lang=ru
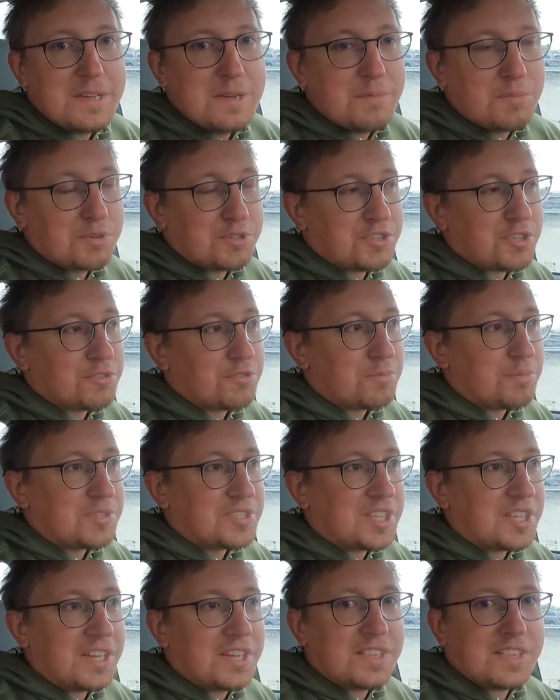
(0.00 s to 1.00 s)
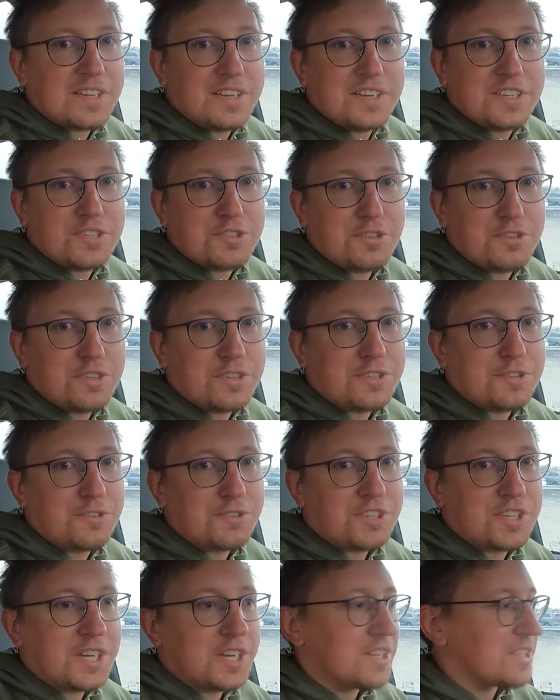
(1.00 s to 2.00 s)
Потому что тут постоянно что-то
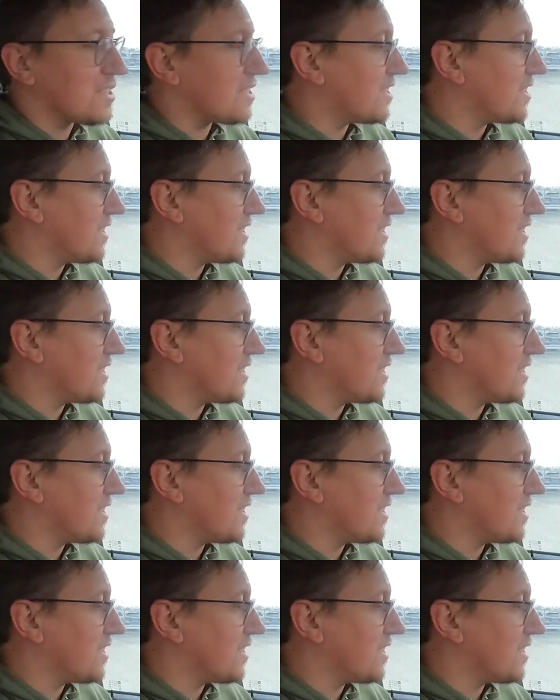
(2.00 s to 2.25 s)
случается.